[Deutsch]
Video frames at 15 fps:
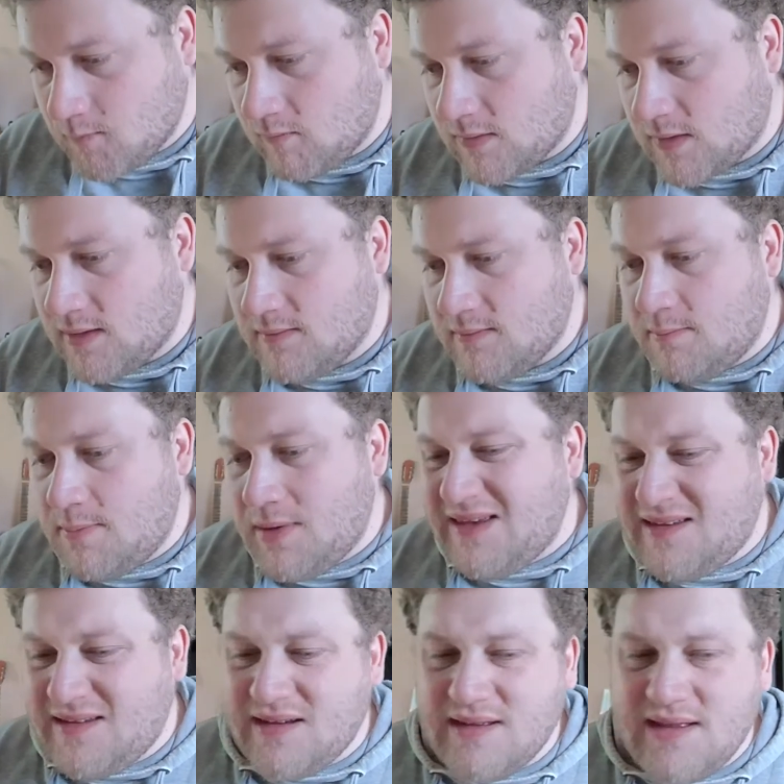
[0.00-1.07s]
ein
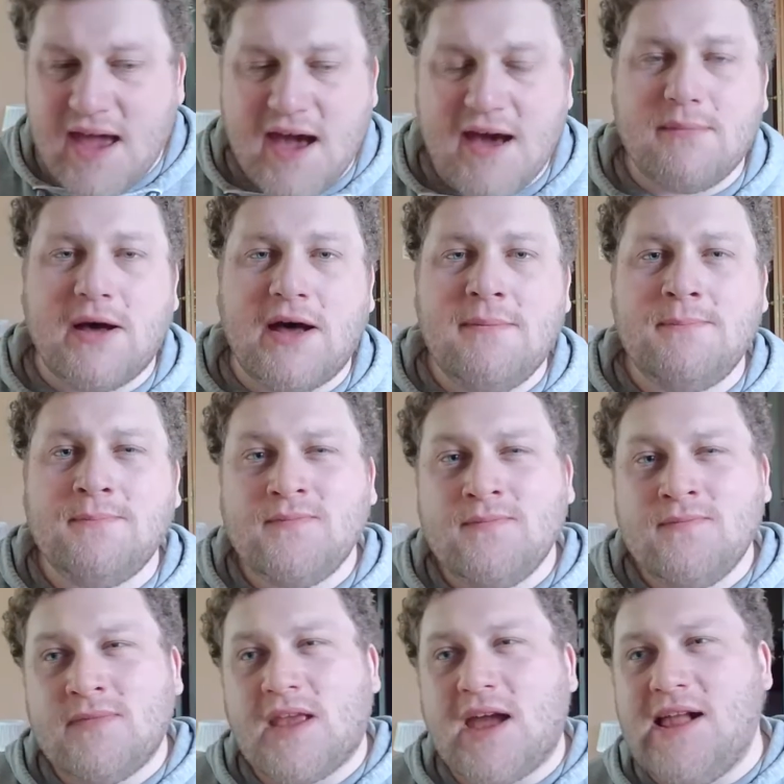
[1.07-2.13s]
bisschen herber.
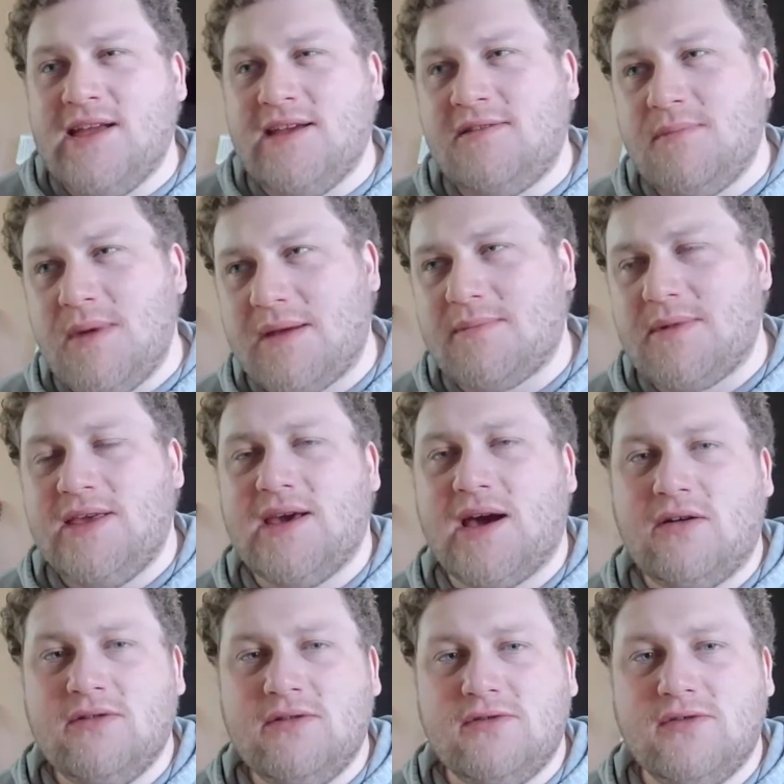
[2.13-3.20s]
Allerdings merkt man hier
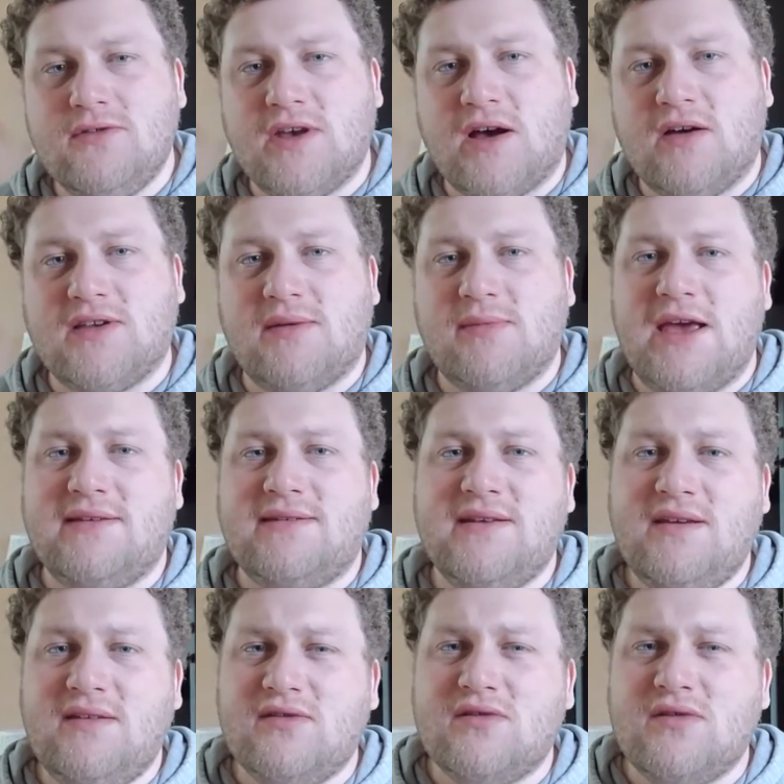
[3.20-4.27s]
auch eine Süße raus. Aber er ist
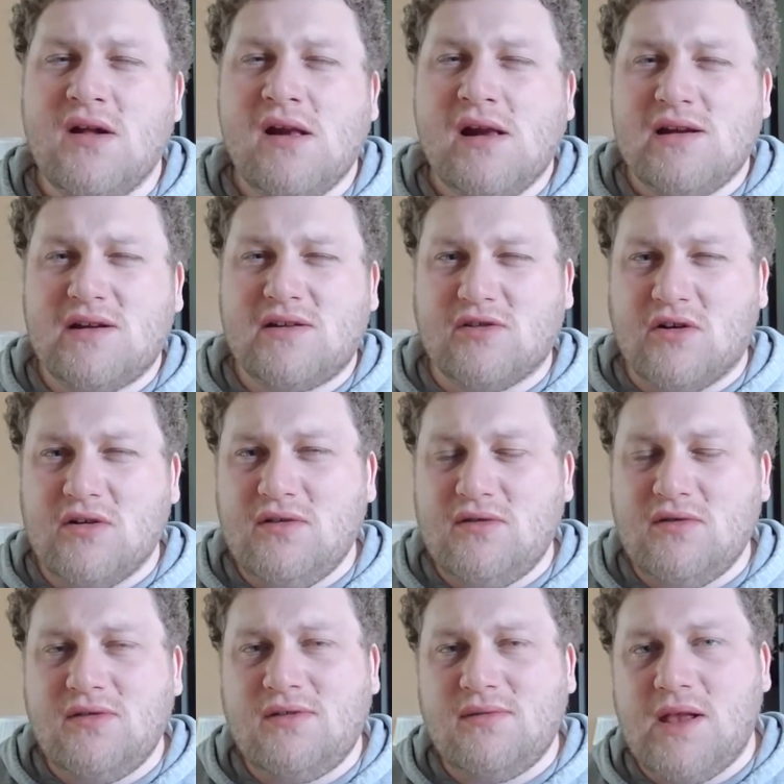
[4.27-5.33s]
nicht so doll
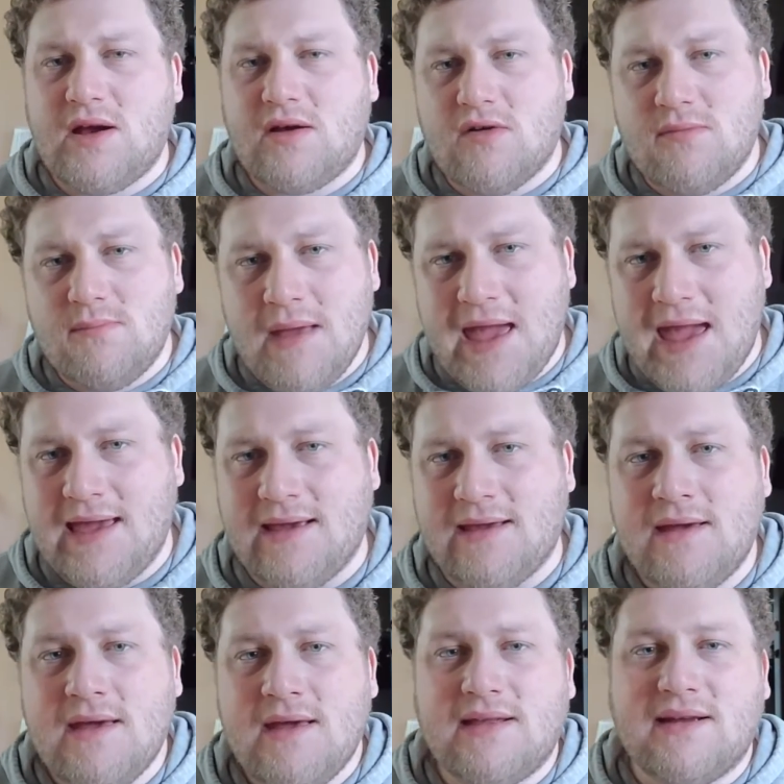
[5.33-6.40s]
süß wie der Copenhagen.
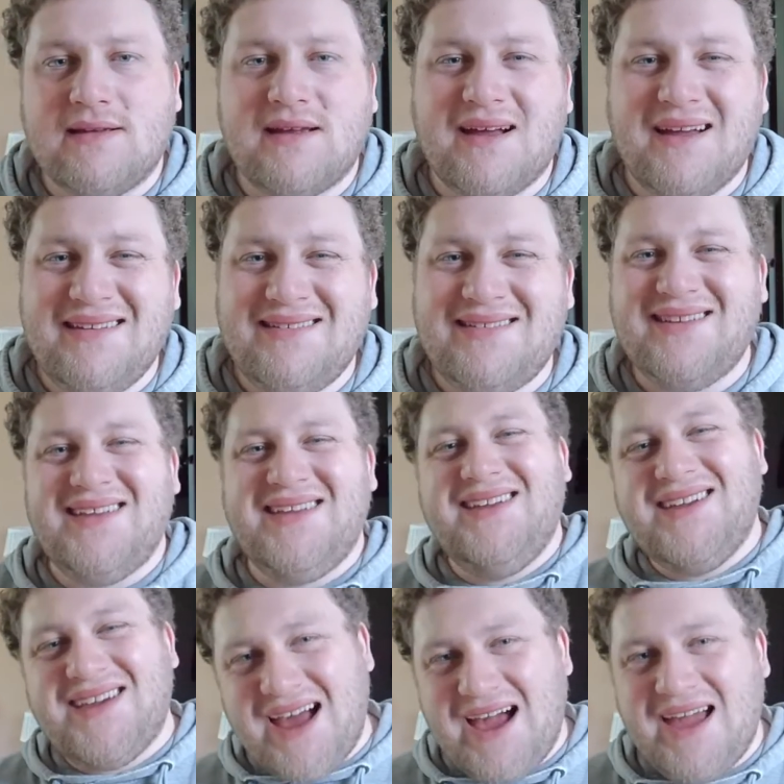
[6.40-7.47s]
Das heißt,
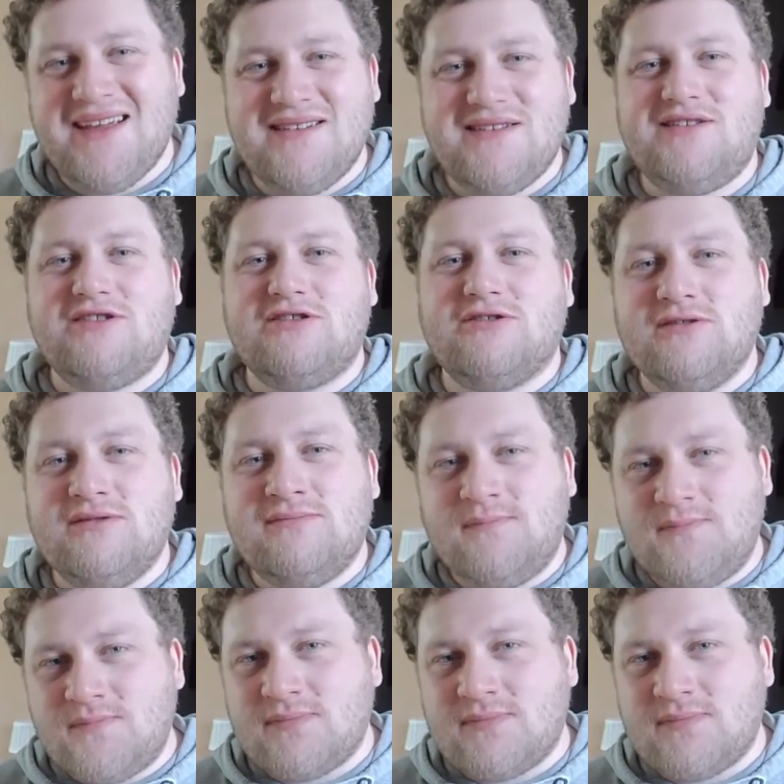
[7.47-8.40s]
hier eigentlich schon,